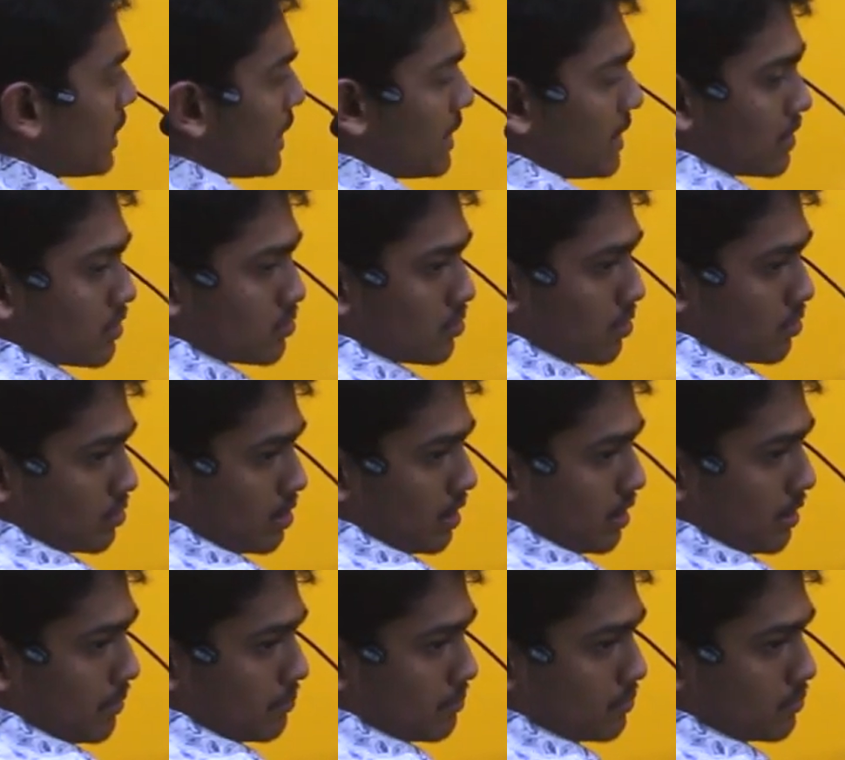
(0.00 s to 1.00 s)
দুইটা ইলেকট্রনও
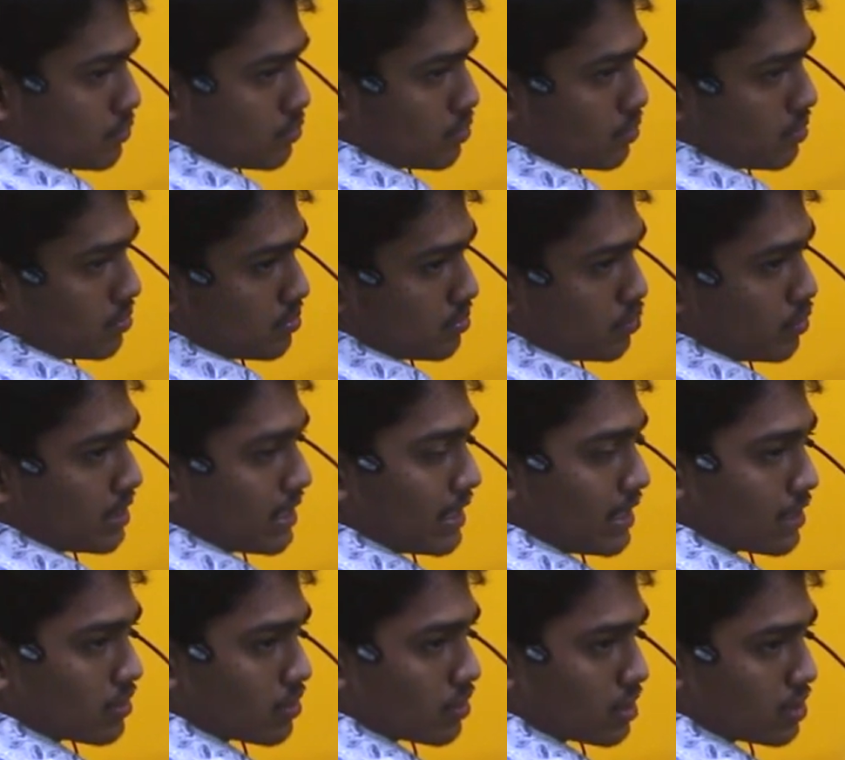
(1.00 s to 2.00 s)
থাকে সো দুইটা
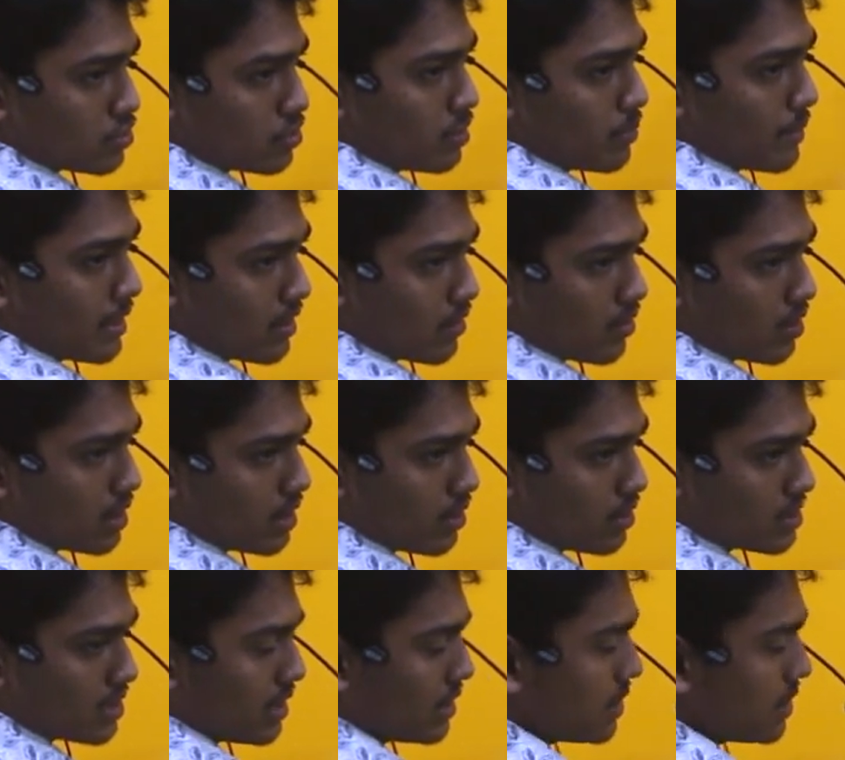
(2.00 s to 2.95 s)
ইলেকট্রনকে যদি বের করে দেওয়া